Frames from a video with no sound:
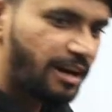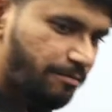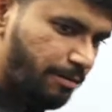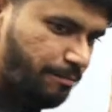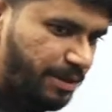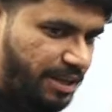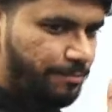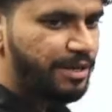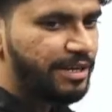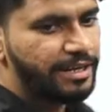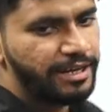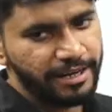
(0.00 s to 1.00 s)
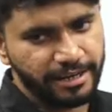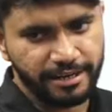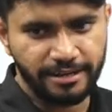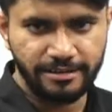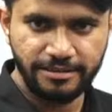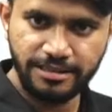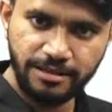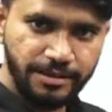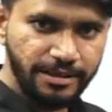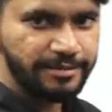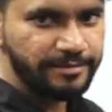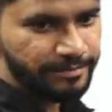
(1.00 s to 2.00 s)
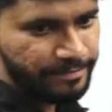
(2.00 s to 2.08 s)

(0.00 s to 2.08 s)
अब हम पीई पीई e e खेलेंगे ठीक है बेटा